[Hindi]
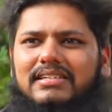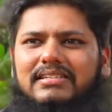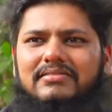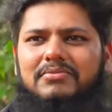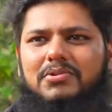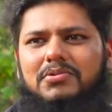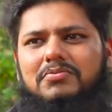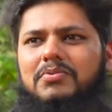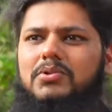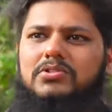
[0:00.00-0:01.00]
नहीं वो
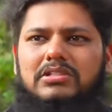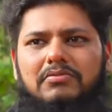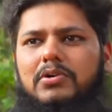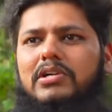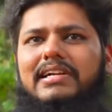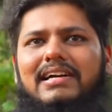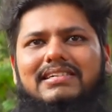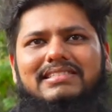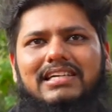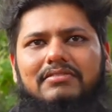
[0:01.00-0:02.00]
वो कुछ वो
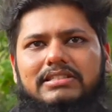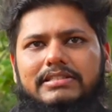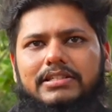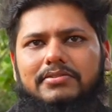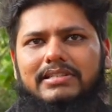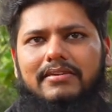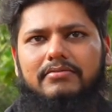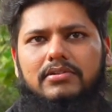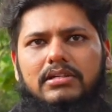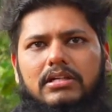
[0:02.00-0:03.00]
ड्रग्स की वजह से होता है वो